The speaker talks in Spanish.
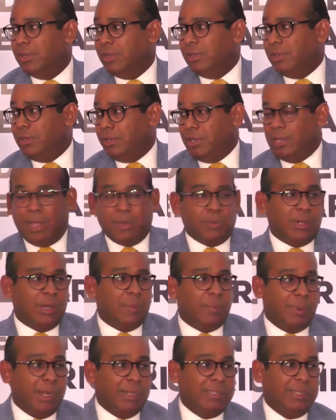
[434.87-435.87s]
y hay una
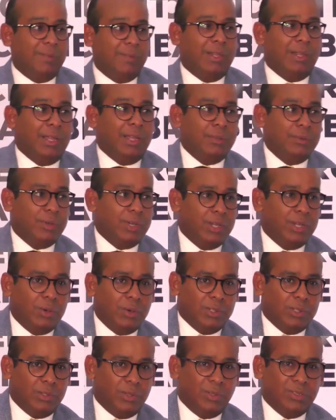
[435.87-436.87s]
parte del año que
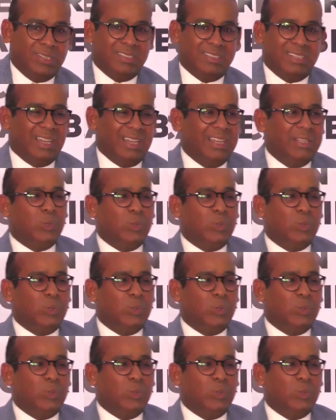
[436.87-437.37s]
no. Entonces ahí